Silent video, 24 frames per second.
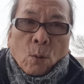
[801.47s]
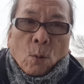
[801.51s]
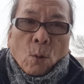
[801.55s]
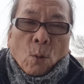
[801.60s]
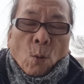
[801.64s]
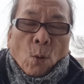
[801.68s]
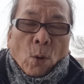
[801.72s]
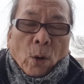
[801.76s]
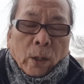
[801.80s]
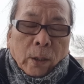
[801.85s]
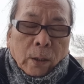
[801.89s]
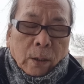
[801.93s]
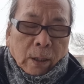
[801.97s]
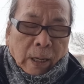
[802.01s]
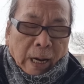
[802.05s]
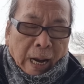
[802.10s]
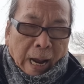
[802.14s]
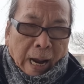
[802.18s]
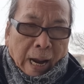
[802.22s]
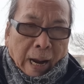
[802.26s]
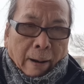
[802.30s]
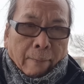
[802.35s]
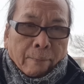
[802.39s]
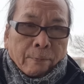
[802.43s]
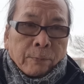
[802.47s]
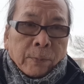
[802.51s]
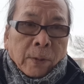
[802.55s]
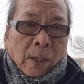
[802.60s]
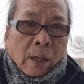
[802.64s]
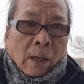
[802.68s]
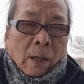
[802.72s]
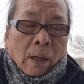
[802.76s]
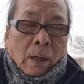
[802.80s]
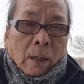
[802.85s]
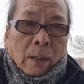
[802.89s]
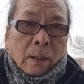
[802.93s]
của Nga
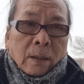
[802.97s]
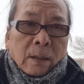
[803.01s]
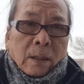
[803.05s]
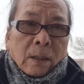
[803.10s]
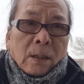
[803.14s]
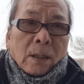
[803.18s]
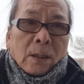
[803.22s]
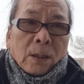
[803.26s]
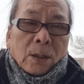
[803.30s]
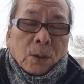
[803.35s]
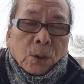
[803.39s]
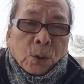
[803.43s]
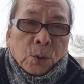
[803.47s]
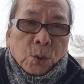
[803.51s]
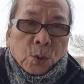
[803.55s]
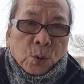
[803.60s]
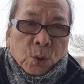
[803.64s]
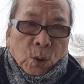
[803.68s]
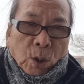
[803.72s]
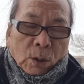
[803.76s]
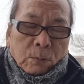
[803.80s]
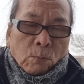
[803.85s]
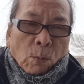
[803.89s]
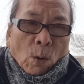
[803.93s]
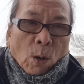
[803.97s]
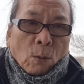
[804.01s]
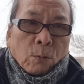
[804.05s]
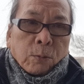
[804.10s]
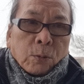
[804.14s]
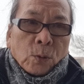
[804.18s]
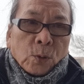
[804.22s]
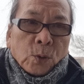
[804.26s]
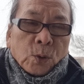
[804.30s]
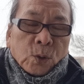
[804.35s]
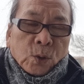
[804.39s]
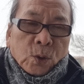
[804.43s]
như SOT 1,
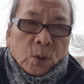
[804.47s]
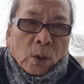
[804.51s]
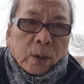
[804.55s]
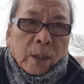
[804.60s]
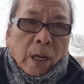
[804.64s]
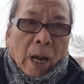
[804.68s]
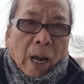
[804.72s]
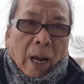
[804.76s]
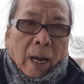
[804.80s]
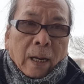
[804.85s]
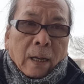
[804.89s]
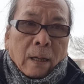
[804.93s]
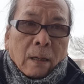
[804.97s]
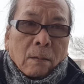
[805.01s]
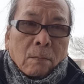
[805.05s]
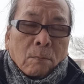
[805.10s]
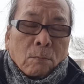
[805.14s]
SOT 2,